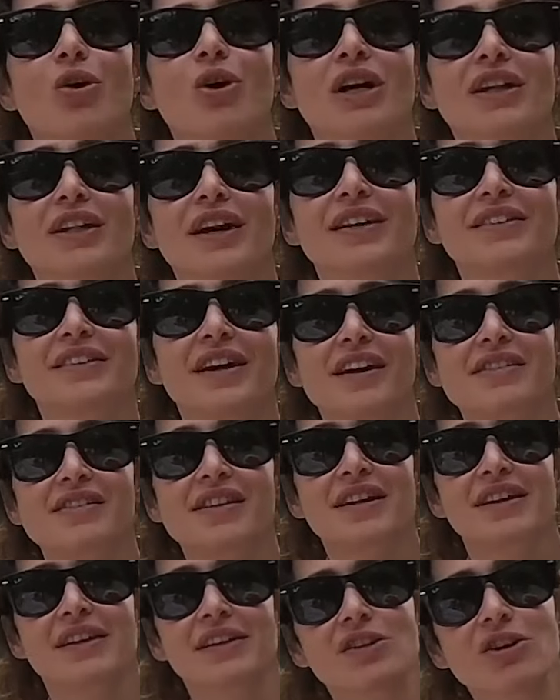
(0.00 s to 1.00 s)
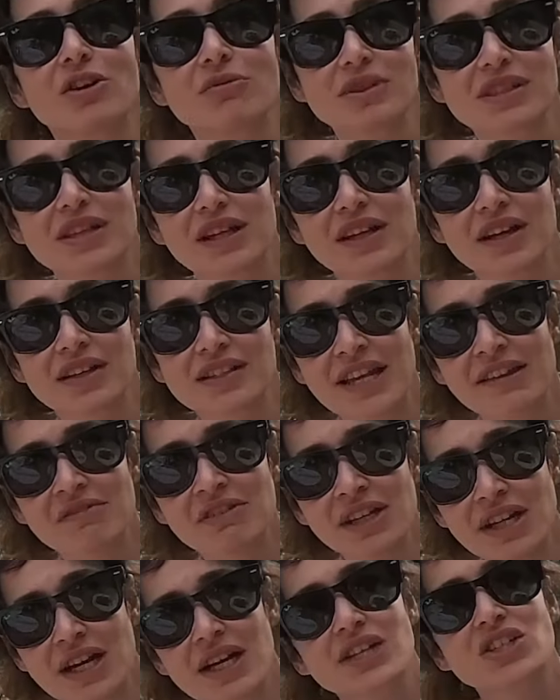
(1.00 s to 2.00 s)
o kadar taze kalıyor mesela?
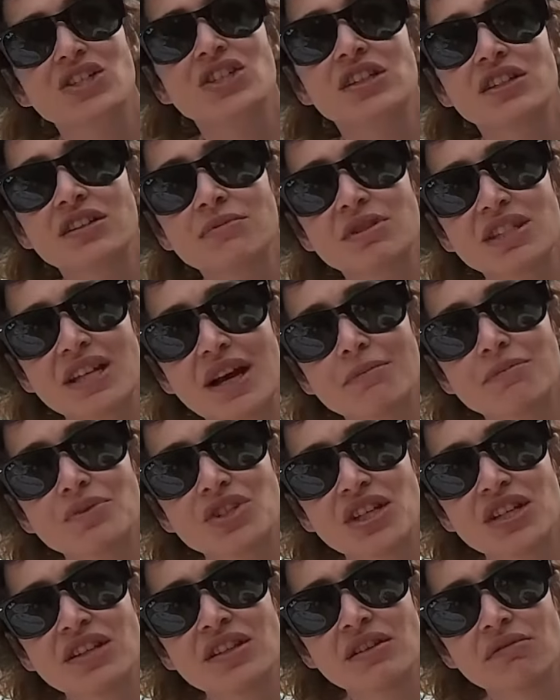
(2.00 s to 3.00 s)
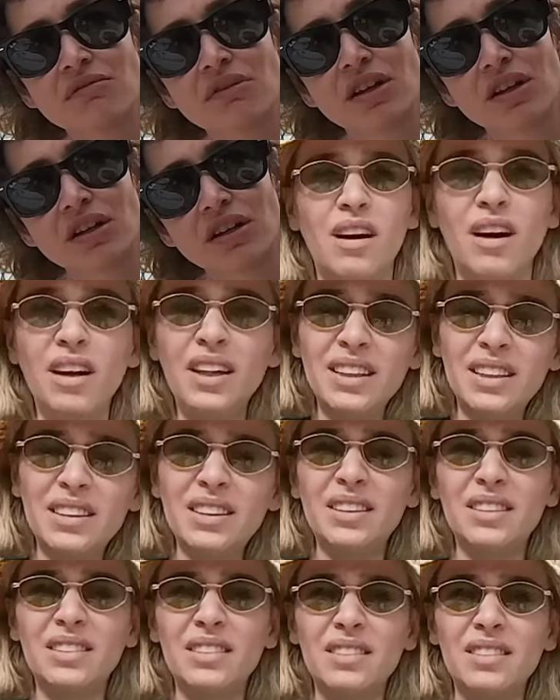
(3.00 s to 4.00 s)
Sevgi karşılıklı biten bir şey değil mi?
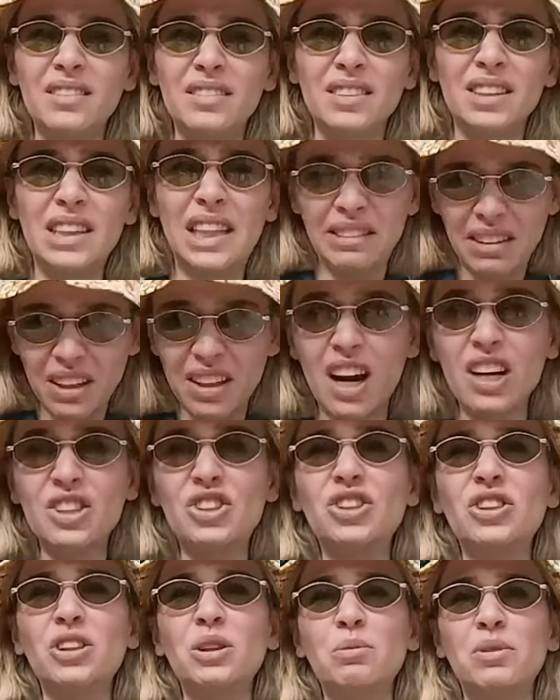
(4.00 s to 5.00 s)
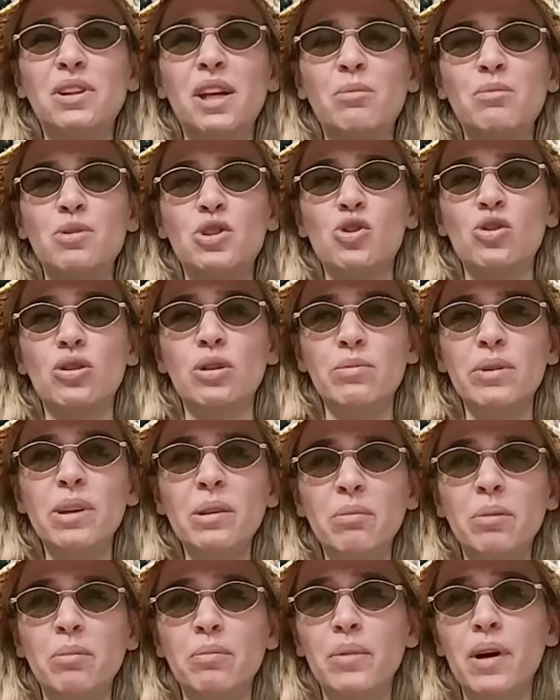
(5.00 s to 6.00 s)
Hayır. Tam sevgi evet karşılıklı diyorum. biten bir şey olabilir
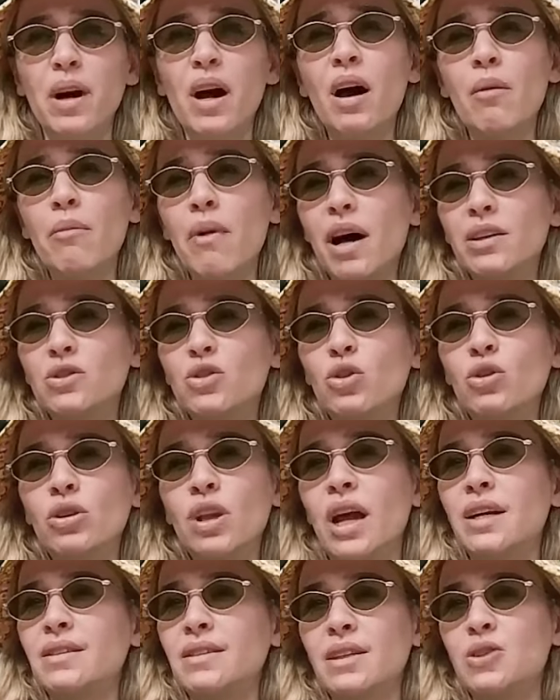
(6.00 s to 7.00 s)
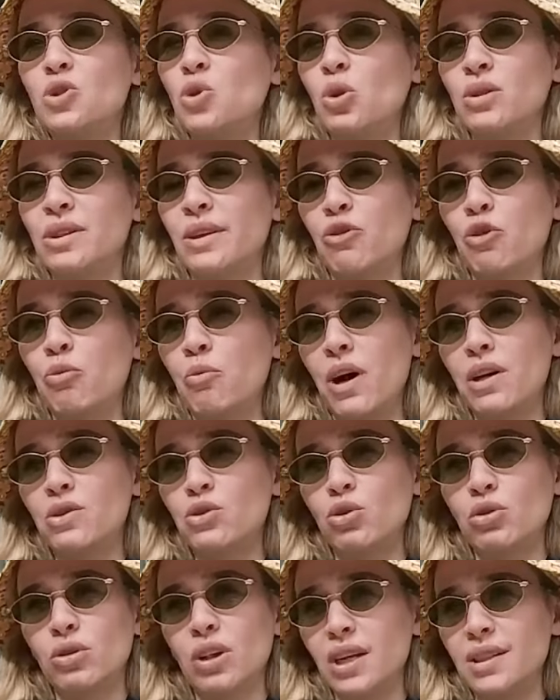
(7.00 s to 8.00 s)
mi? Bazı günler seni çok severim,
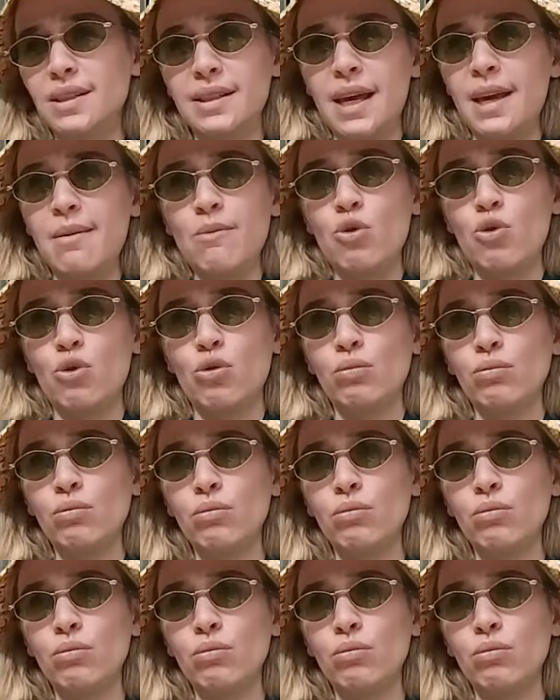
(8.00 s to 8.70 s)
bazı günler sevmiyorum.